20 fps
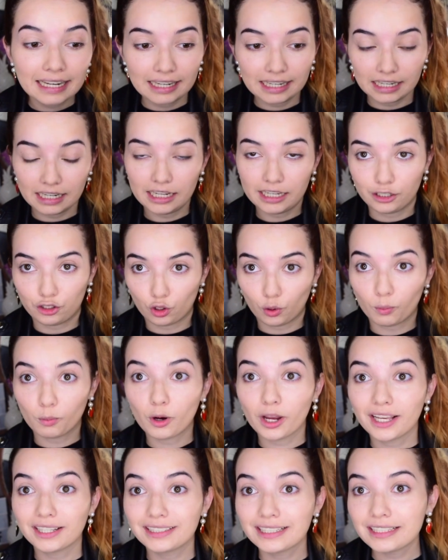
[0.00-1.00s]
Listo,
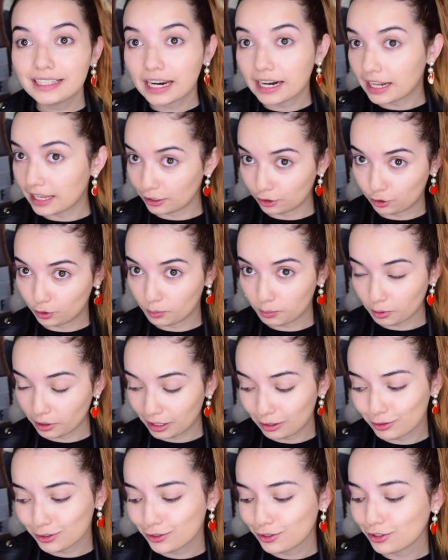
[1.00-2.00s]
voy a sellar esto
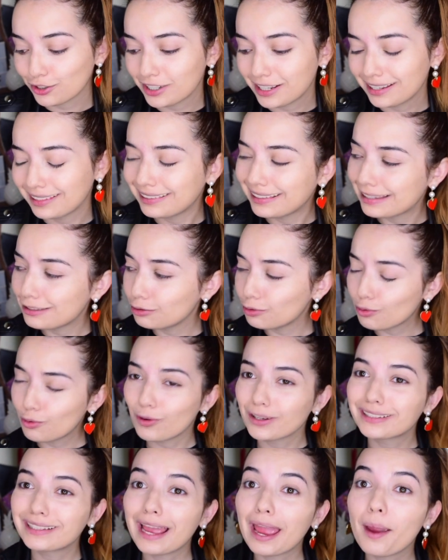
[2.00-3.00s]
porque nuestro siguiente
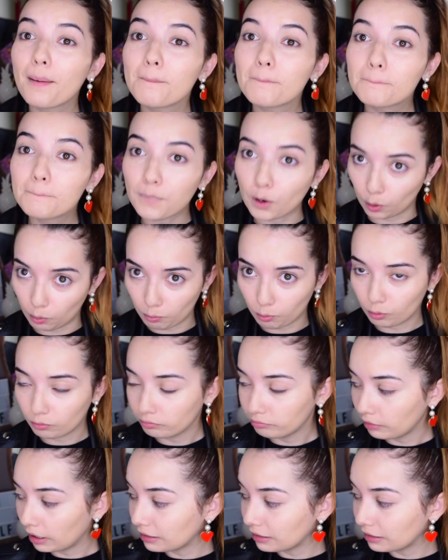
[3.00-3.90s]
truco es en polvo.